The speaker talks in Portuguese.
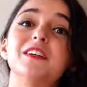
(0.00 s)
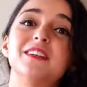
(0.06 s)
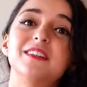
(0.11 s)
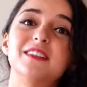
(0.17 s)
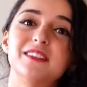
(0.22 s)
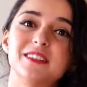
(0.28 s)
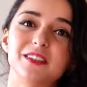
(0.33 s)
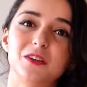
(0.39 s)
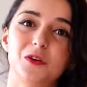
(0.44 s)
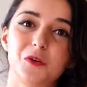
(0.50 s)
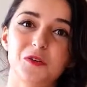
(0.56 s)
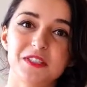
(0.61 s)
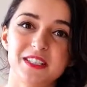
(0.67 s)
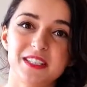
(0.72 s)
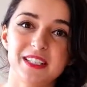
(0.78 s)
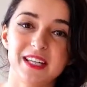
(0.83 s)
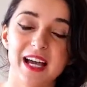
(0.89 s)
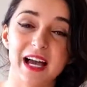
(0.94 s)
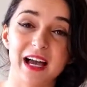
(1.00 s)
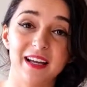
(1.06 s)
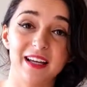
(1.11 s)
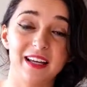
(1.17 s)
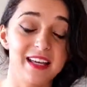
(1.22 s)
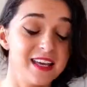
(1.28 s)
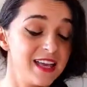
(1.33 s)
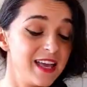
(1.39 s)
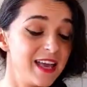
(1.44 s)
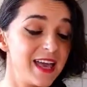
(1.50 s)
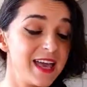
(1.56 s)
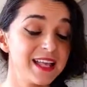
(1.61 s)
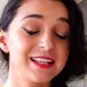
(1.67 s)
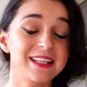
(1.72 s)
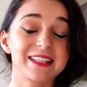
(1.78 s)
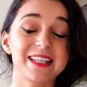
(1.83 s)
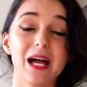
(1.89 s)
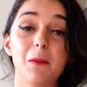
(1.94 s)
e se cozinhar.
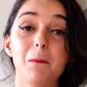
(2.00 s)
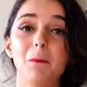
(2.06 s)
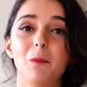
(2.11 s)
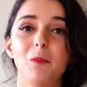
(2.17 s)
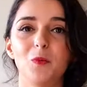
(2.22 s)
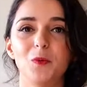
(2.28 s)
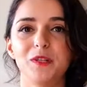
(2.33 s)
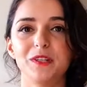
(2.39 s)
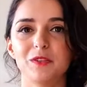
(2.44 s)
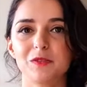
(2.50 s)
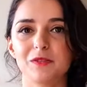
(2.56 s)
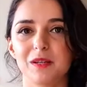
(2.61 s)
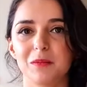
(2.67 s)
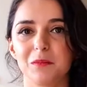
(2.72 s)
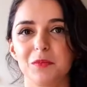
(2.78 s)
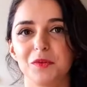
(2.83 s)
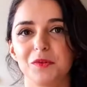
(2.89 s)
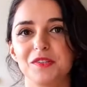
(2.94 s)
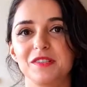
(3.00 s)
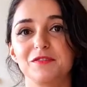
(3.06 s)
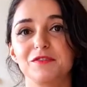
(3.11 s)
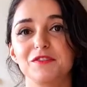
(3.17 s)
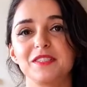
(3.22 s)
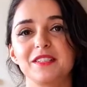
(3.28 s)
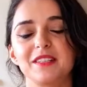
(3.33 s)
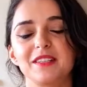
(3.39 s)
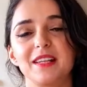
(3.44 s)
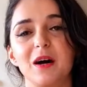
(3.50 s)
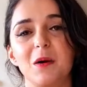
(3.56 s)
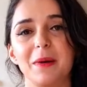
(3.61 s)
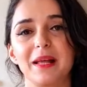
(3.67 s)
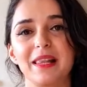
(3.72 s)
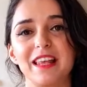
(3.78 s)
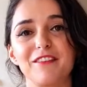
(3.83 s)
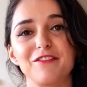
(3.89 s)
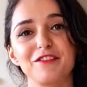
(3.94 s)
Ela dá muito sabor se você dá
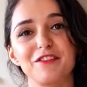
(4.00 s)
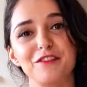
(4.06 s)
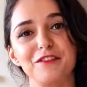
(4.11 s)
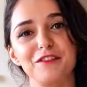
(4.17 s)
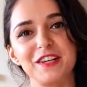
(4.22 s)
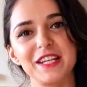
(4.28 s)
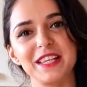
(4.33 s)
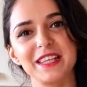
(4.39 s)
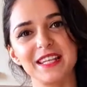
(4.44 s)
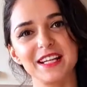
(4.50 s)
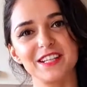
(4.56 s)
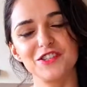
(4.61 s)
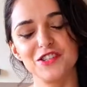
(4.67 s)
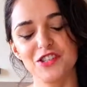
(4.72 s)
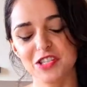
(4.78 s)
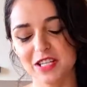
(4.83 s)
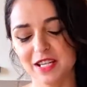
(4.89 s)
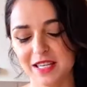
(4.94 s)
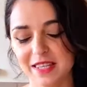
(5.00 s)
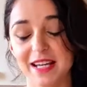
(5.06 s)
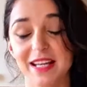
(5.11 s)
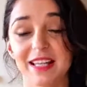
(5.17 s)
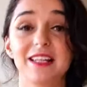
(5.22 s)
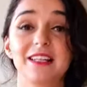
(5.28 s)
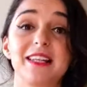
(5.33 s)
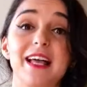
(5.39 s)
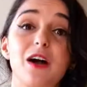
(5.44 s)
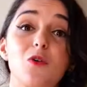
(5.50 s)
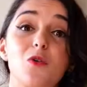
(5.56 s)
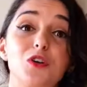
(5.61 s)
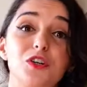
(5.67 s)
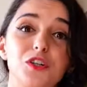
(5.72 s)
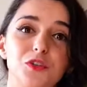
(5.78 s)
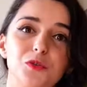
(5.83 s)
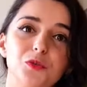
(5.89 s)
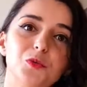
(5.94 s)
uma leve fritadinha nela na
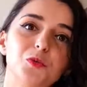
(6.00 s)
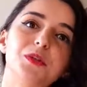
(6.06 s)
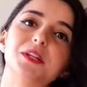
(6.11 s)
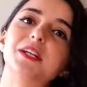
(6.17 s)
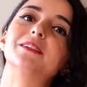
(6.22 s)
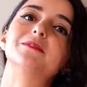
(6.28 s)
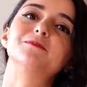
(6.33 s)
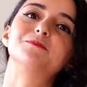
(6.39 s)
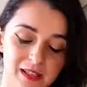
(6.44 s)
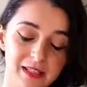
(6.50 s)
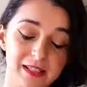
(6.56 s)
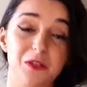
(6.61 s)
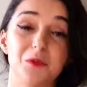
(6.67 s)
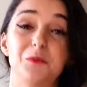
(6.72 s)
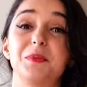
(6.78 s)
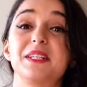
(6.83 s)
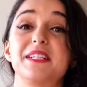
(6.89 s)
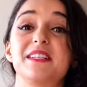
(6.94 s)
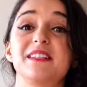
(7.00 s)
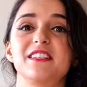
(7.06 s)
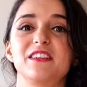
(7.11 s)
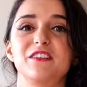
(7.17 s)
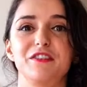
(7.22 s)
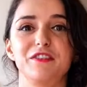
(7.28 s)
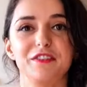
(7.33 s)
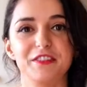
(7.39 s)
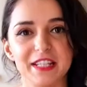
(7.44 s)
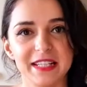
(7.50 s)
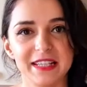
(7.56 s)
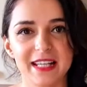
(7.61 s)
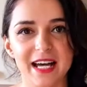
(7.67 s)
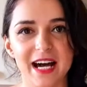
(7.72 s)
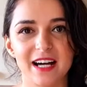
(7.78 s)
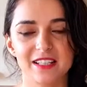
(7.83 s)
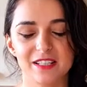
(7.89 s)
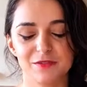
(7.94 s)
gordura. Não precisa
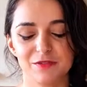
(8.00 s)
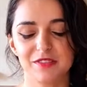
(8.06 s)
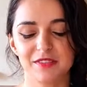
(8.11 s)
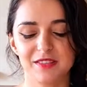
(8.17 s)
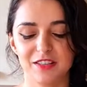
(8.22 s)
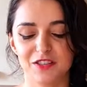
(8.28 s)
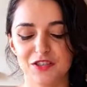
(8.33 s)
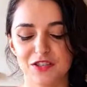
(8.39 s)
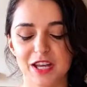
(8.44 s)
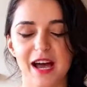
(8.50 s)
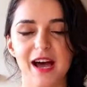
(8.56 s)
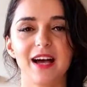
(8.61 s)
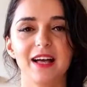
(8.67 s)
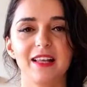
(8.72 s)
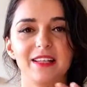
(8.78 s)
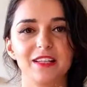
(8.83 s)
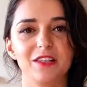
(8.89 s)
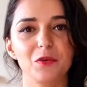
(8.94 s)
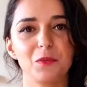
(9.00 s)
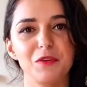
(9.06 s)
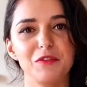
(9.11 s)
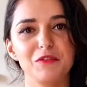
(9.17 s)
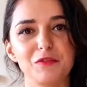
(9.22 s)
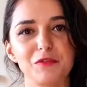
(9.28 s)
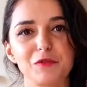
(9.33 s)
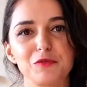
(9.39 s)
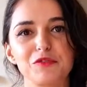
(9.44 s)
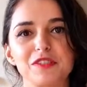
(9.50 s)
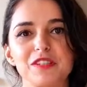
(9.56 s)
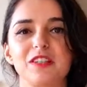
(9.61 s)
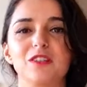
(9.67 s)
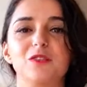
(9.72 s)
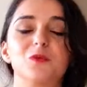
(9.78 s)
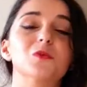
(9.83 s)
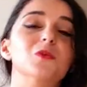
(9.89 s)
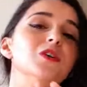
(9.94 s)
fritar, se você deixar ali numa
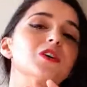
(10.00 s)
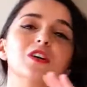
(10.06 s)
infusão